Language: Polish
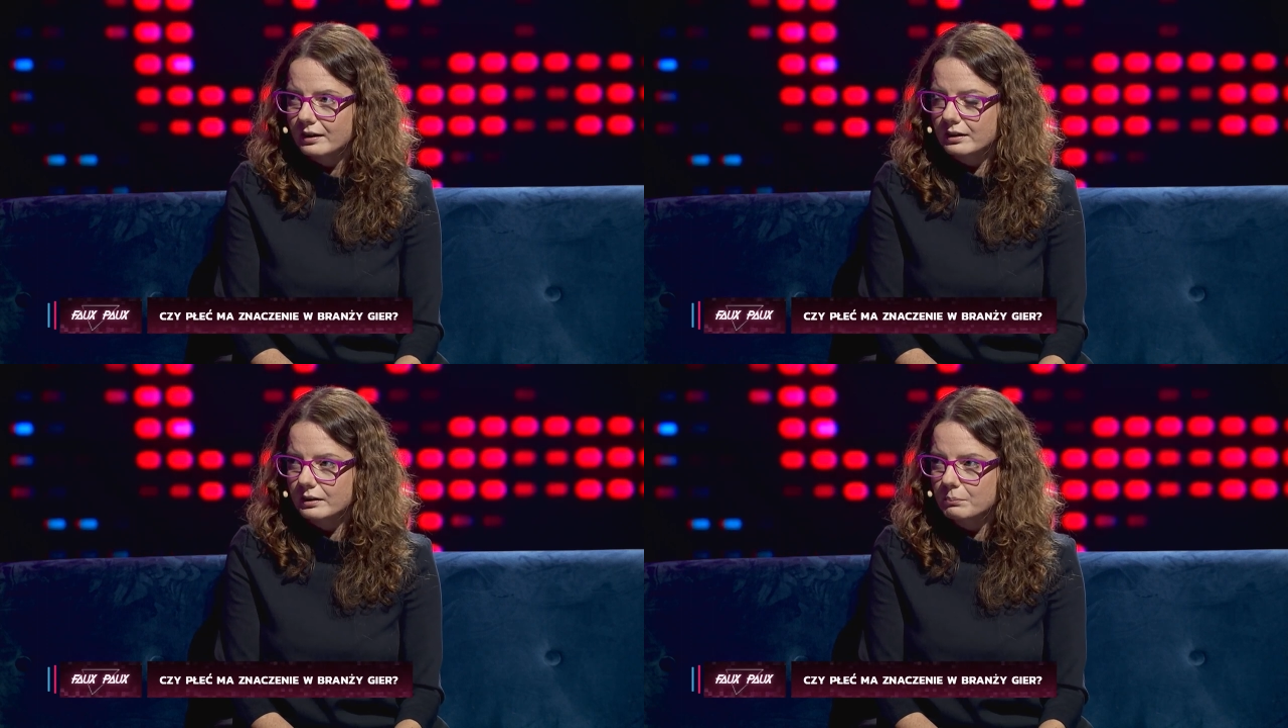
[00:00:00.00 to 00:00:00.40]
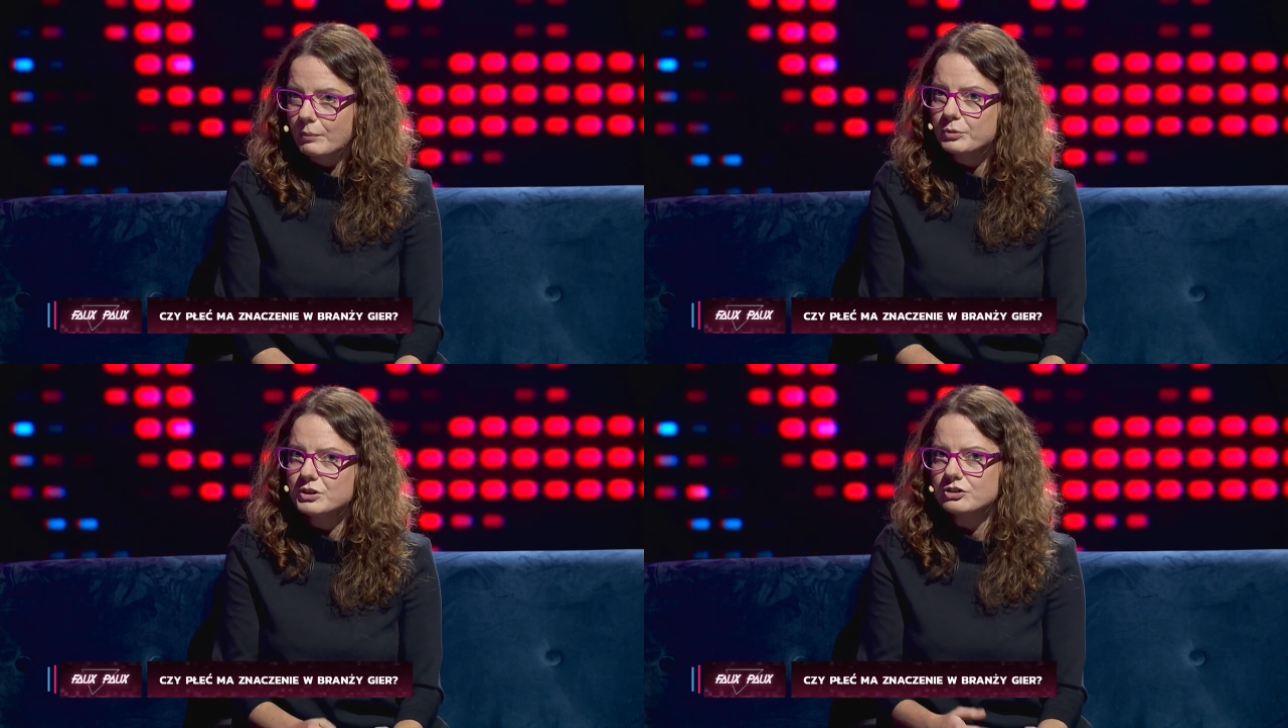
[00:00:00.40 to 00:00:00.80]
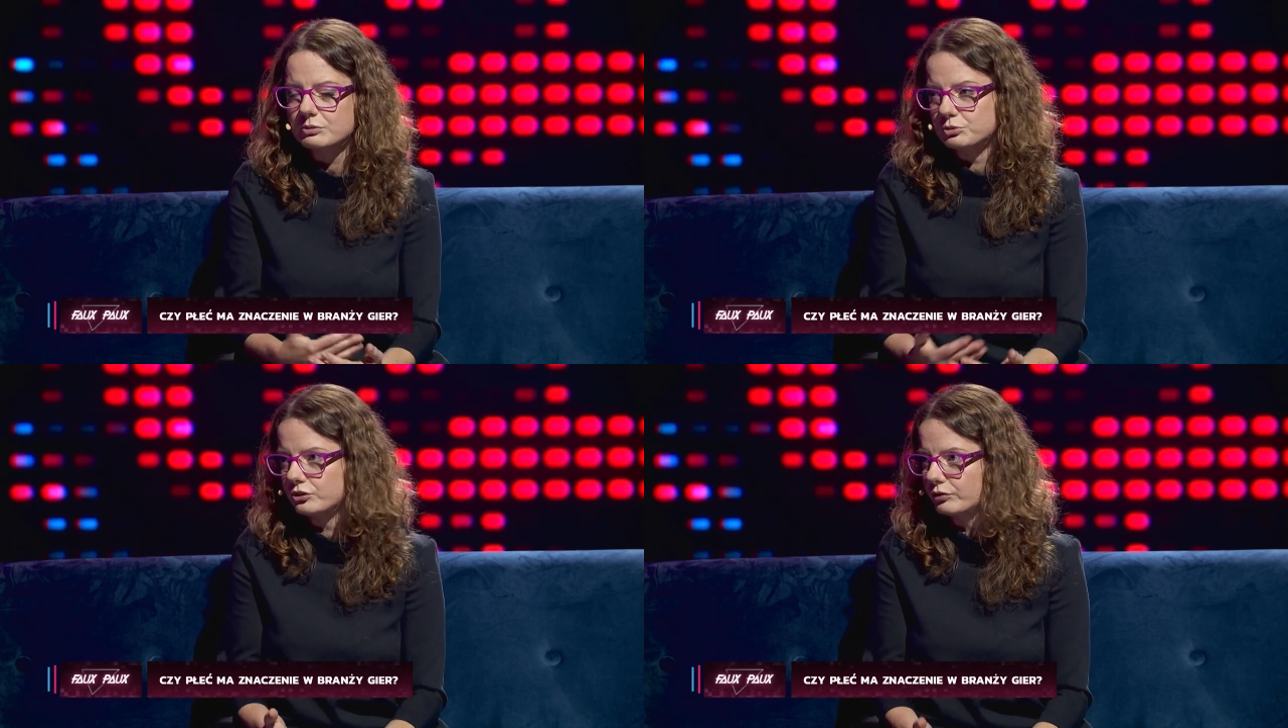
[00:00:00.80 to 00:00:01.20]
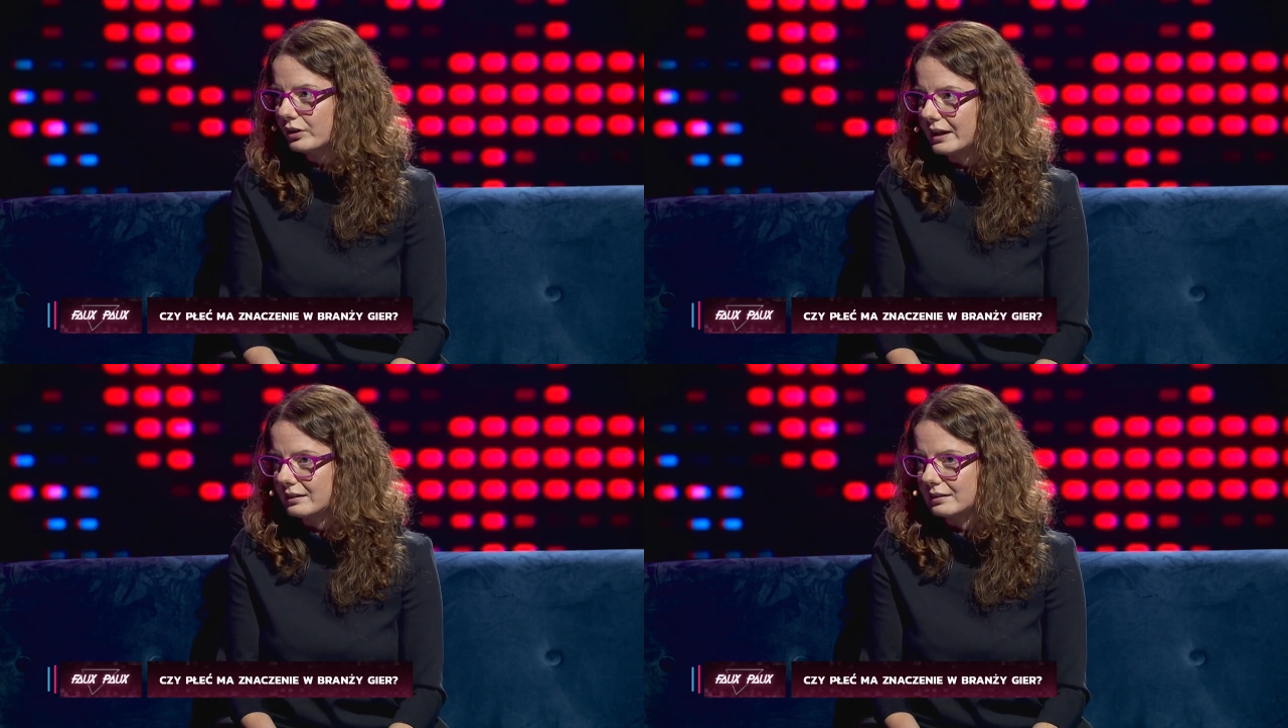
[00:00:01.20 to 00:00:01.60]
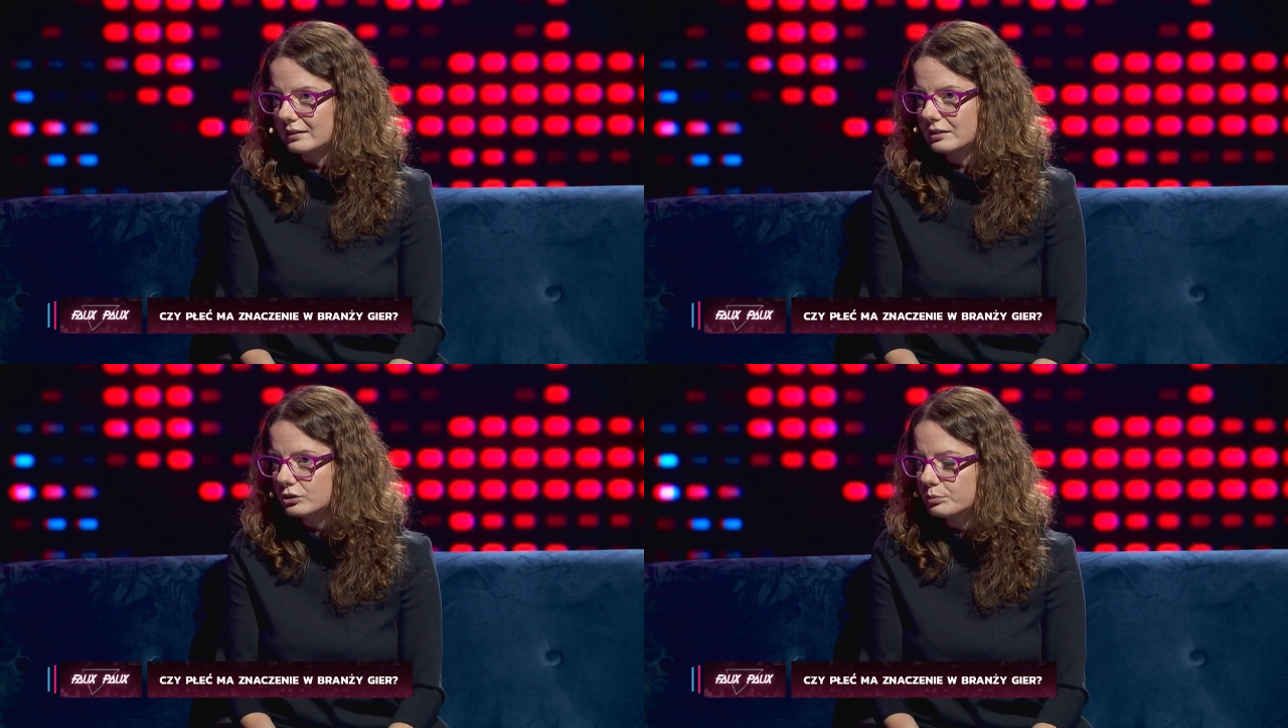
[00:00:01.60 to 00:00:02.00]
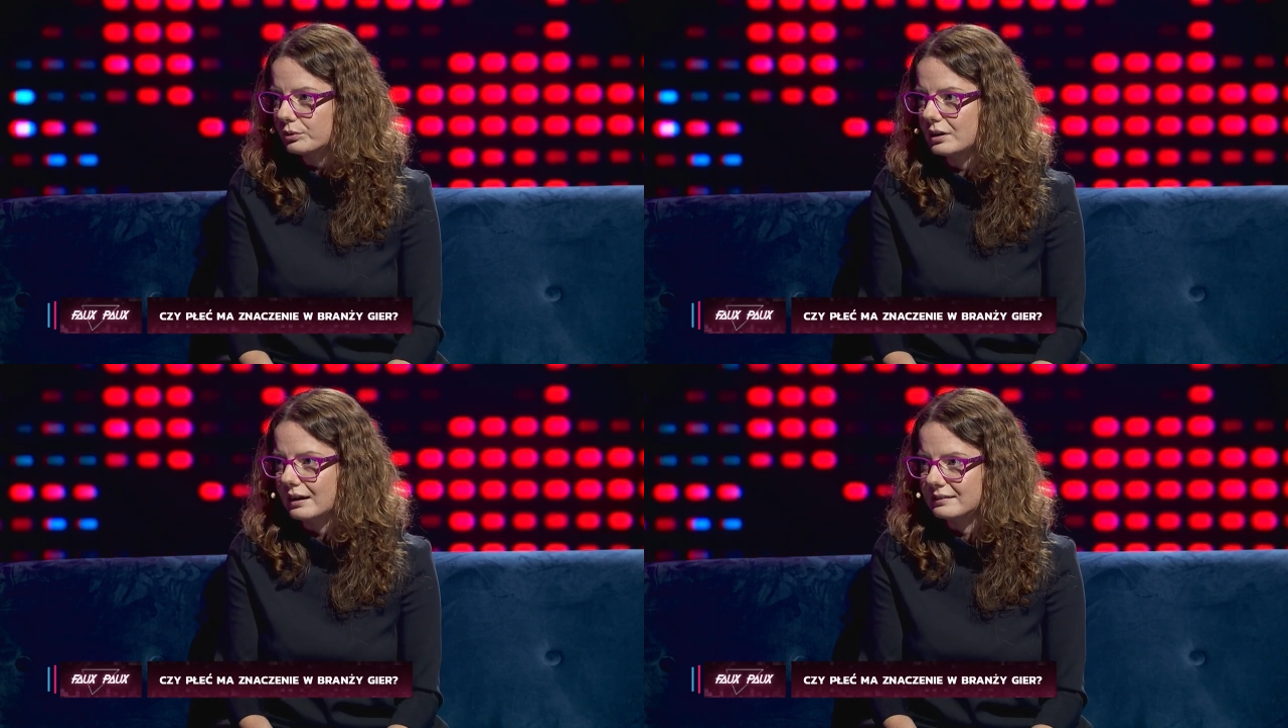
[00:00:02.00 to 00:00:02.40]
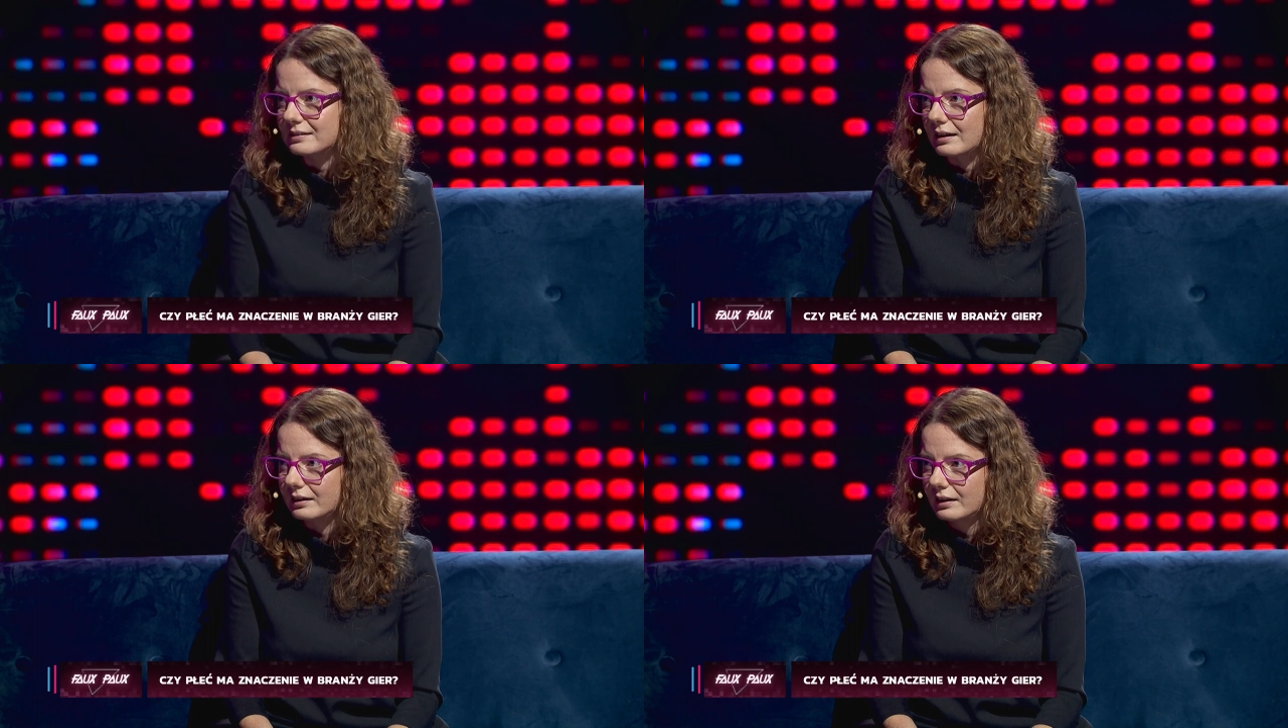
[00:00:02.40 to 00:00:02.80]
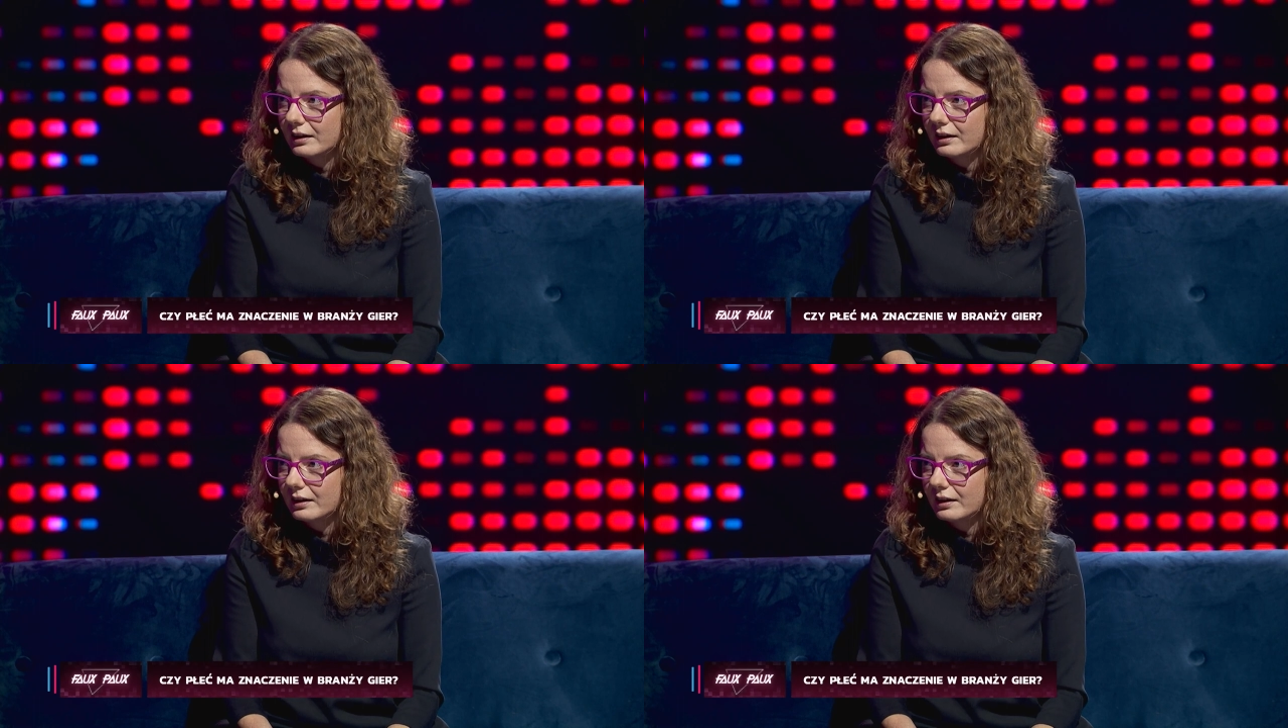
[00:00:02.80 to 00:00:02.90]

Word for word: e, mamy mniejsze przyzwolenie na tego typu relacje.